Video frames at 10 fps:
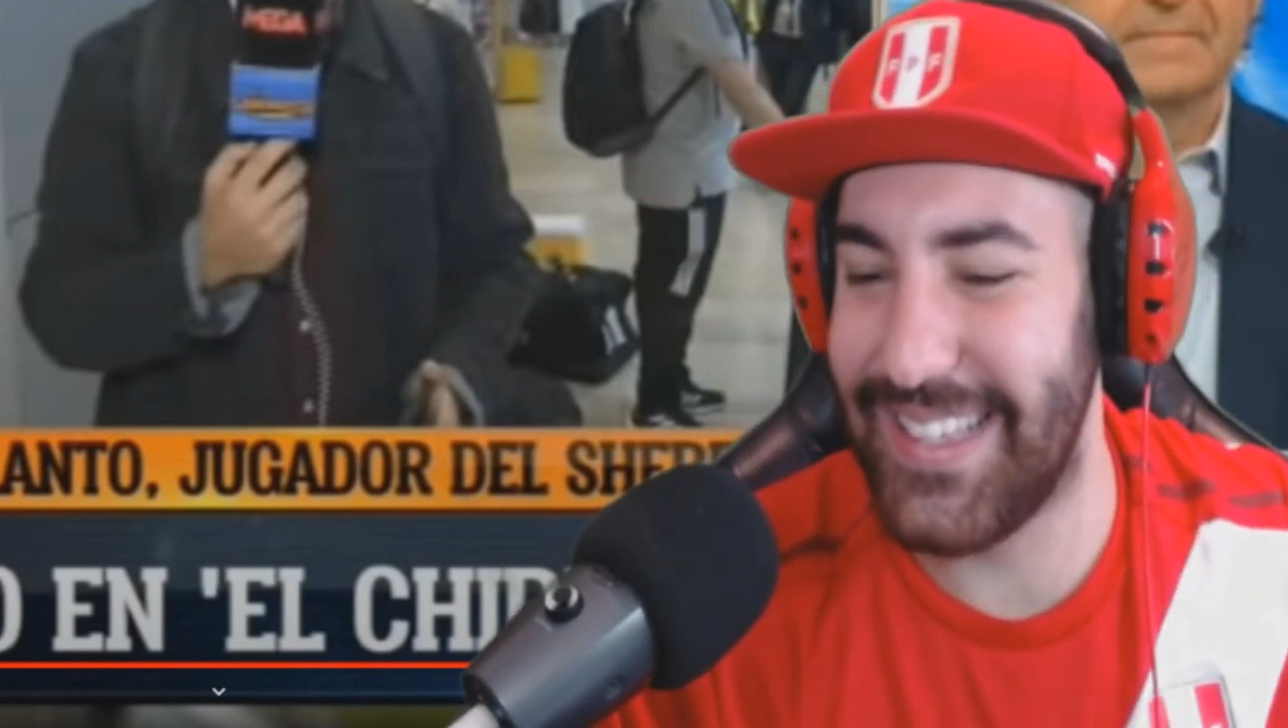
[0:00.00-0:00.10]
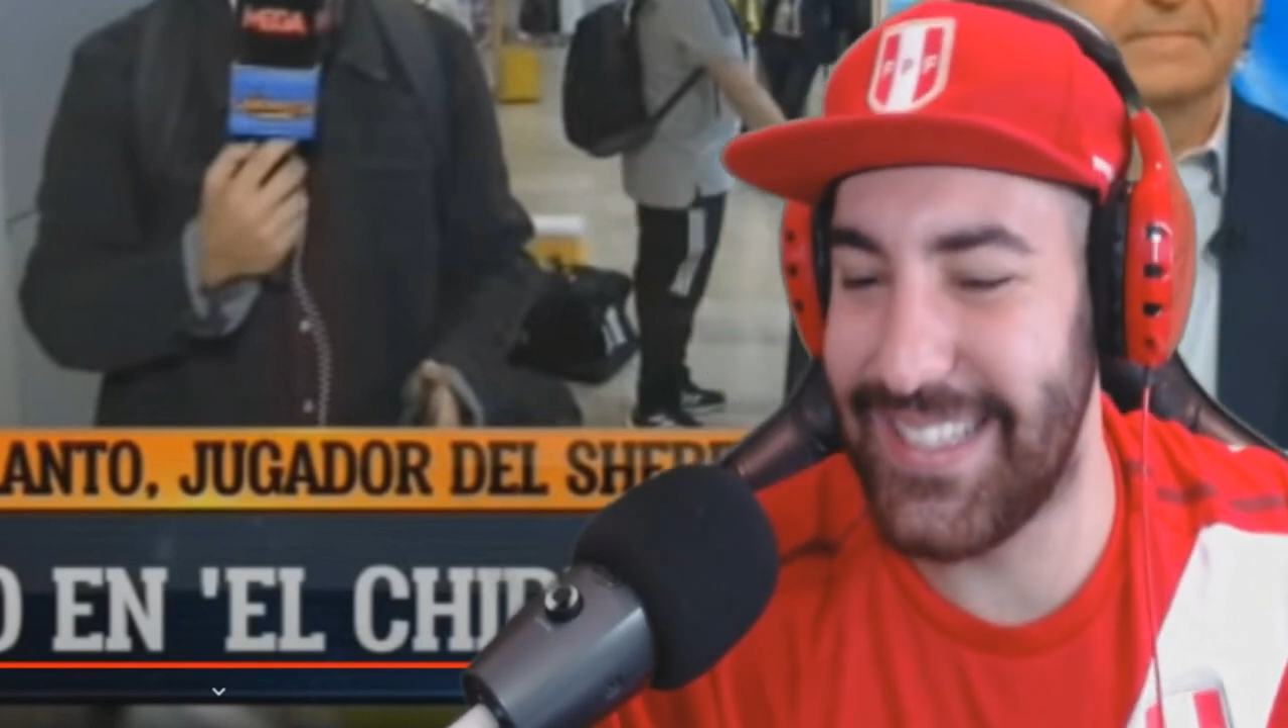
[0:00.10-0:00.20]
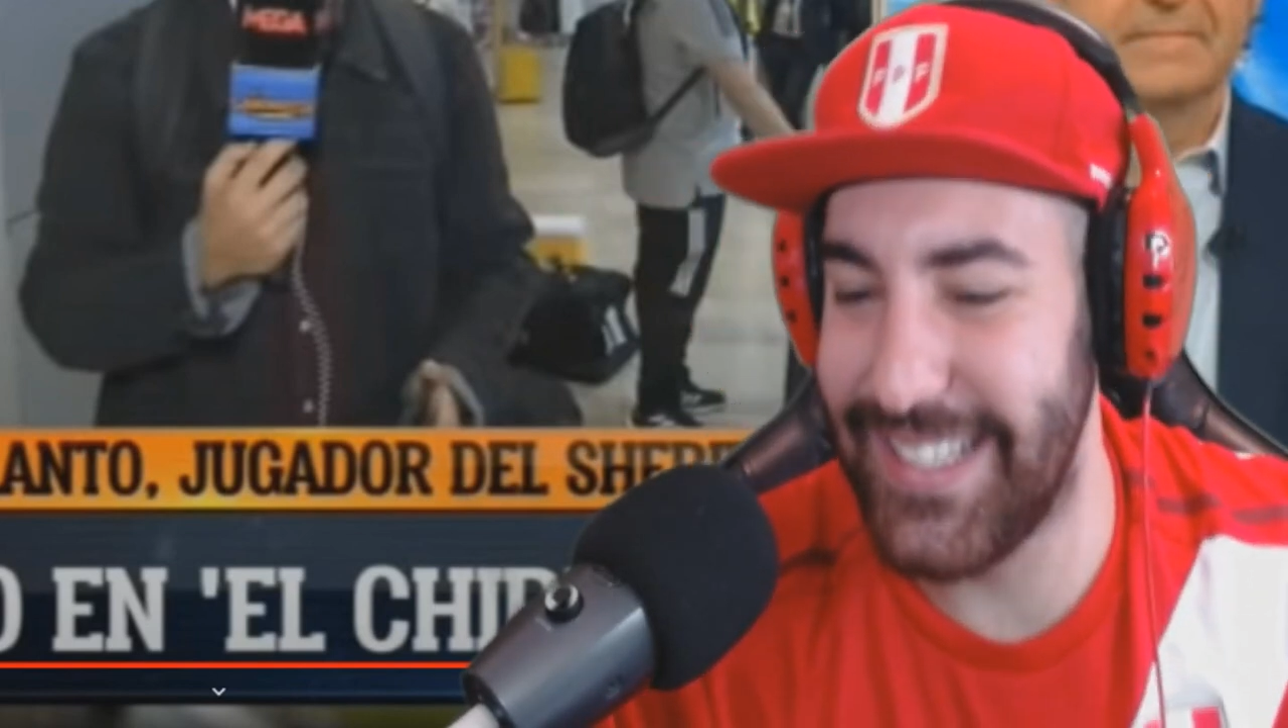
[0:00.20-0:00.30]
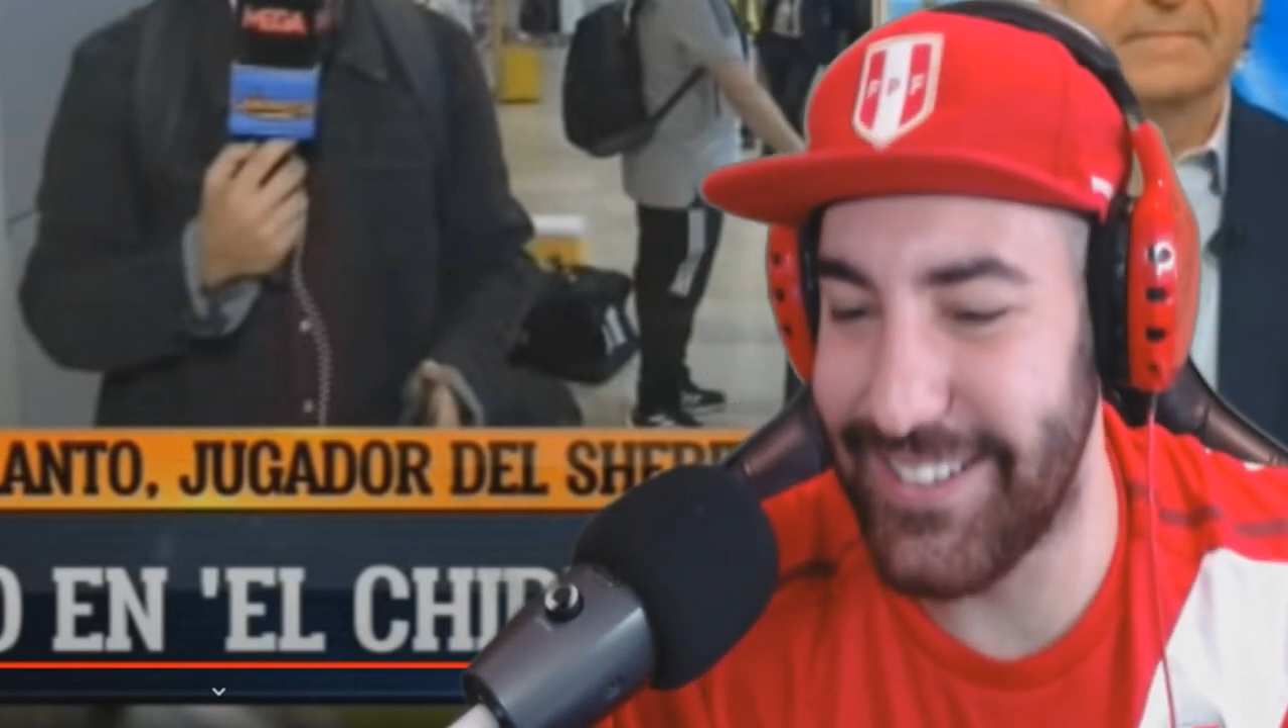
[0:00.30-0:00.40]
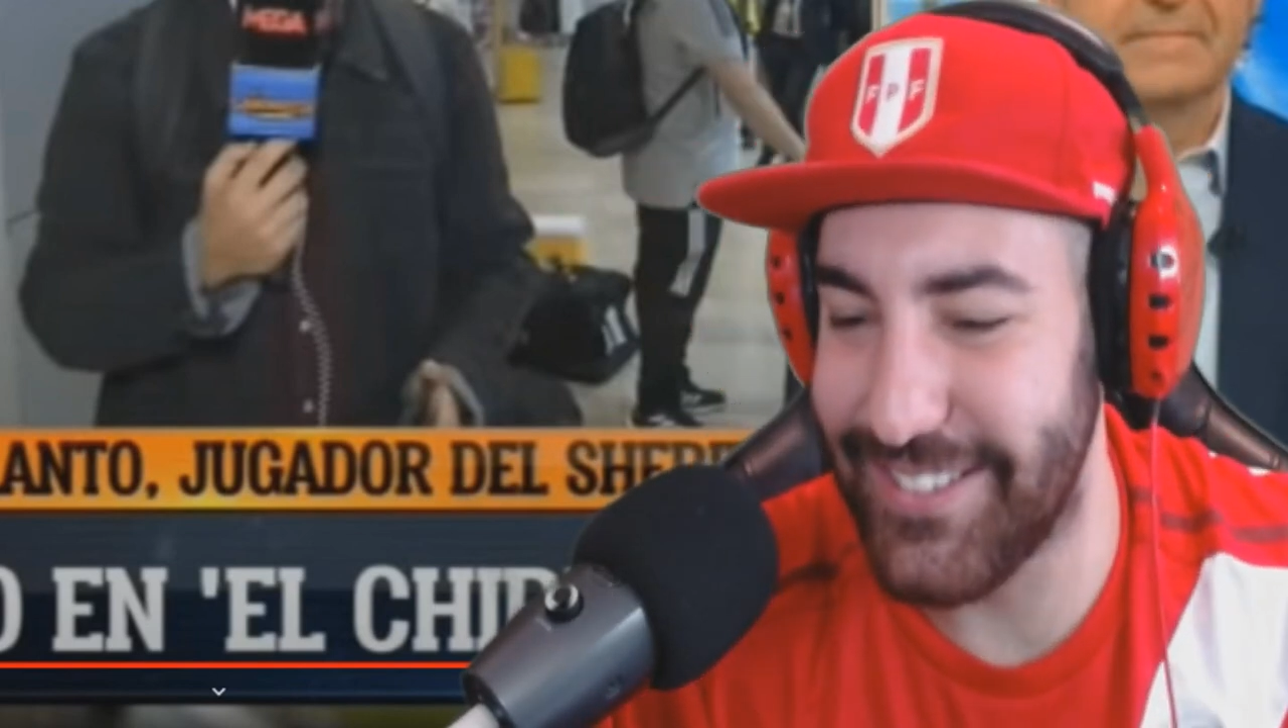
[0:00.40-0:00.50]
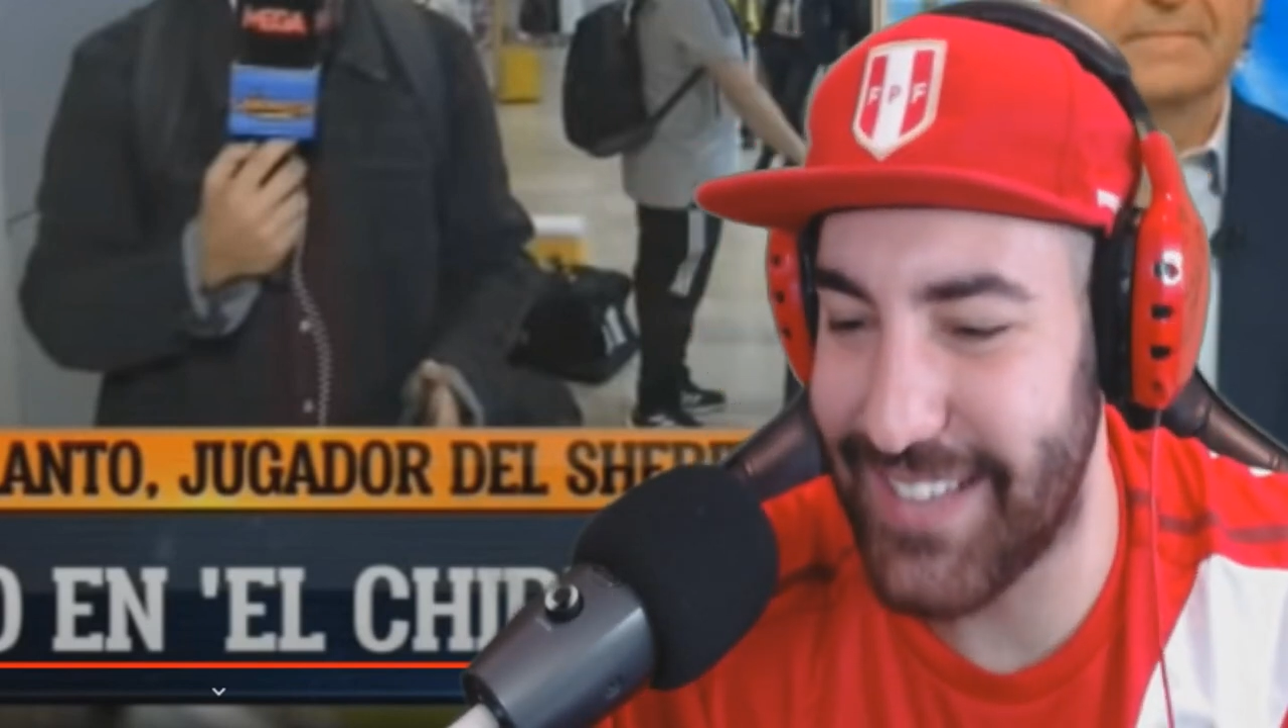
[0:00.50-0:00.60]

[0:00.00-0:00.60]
chicos,